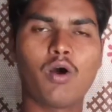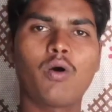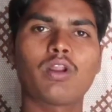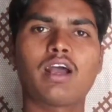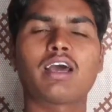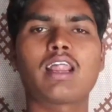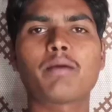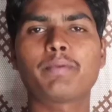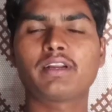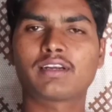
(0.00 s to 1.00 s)
और अगर
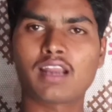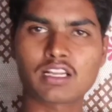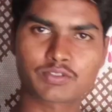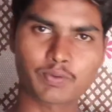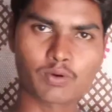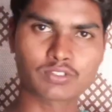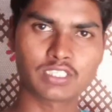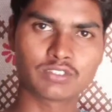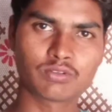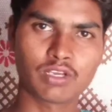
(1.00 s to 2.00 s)
आप एक ट्रांसपोर्ट
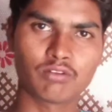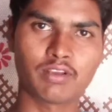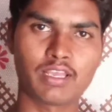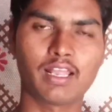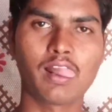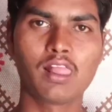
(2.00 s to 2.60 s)
से जुड़े हुए हैं